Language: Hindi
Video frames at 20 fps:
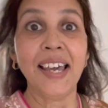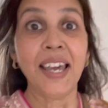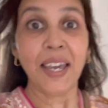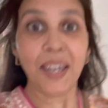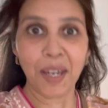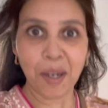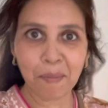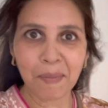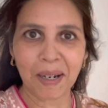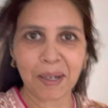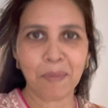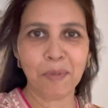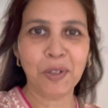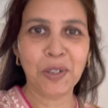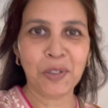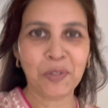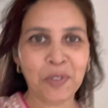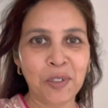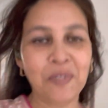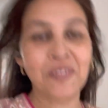हे माय
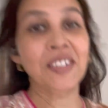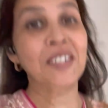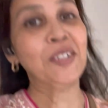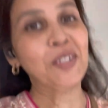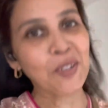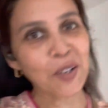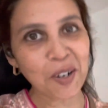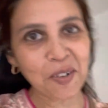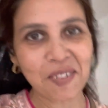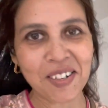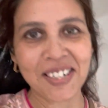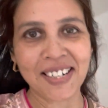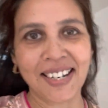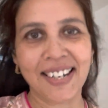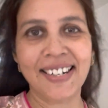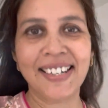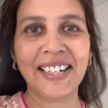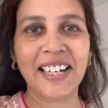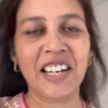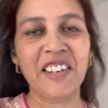ब्यूटीफुल फ्रेंड्स सारवी
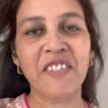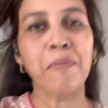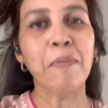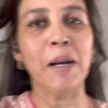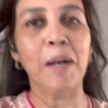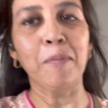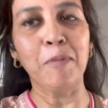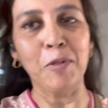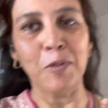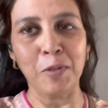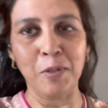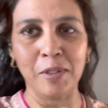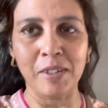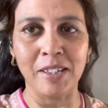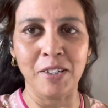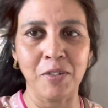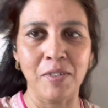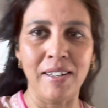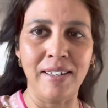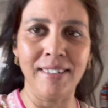शाइनिंग लाइफ में आप लोगों का
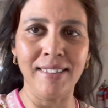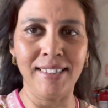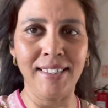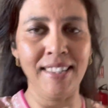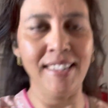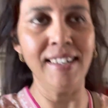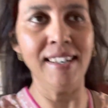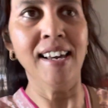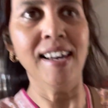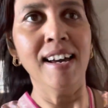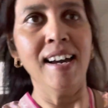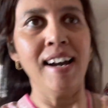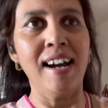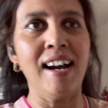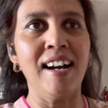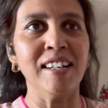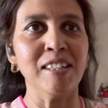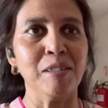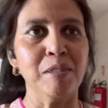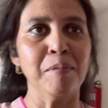स्वागत है
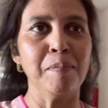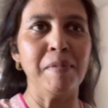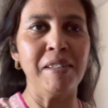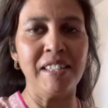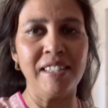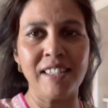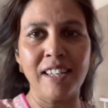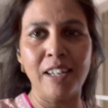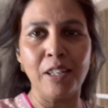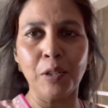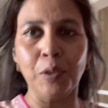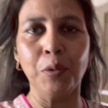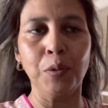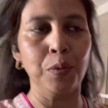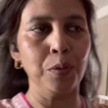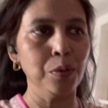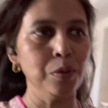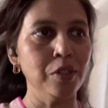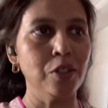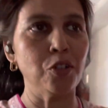आज मैं जा रही
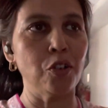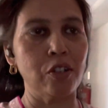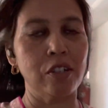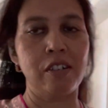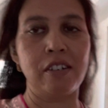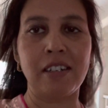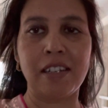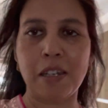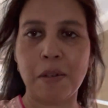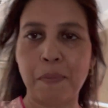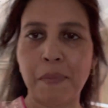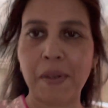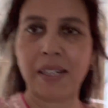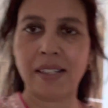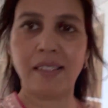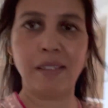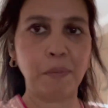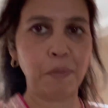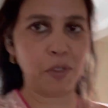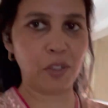हूँ डॉक्टर के
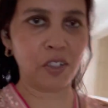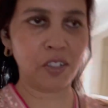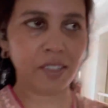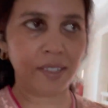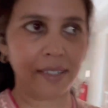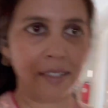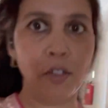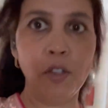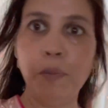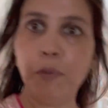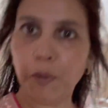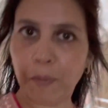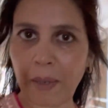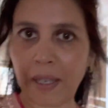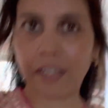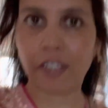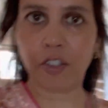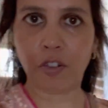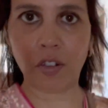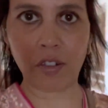पास बिकॉज
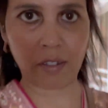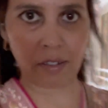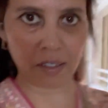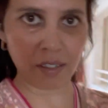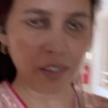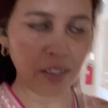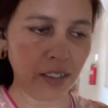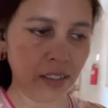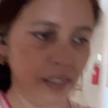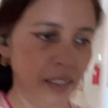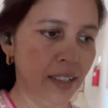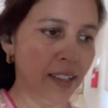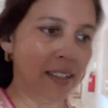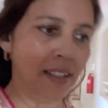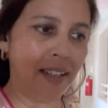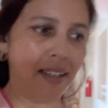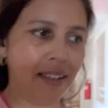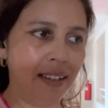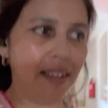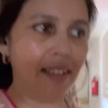होम्योपैथ डॉक्टर
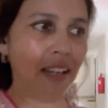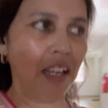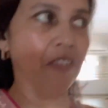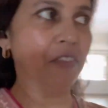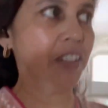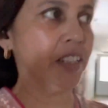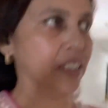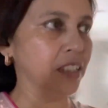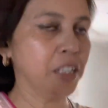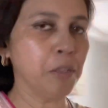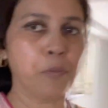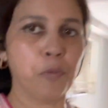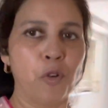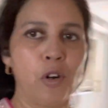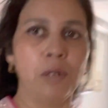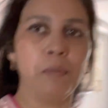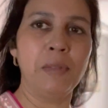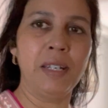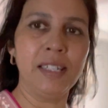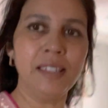एंड आई हैव टेकन
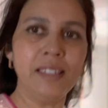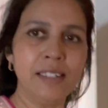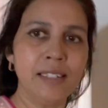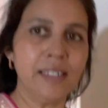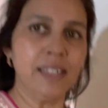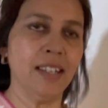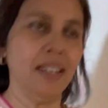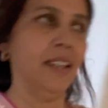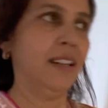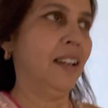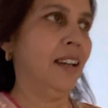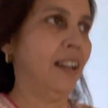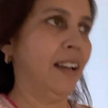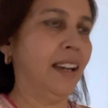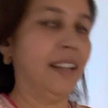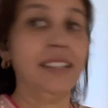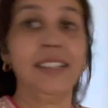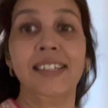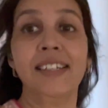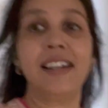अपॉइंटमेंट
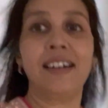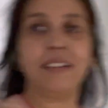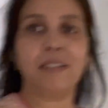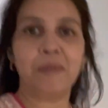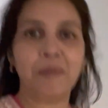एंड या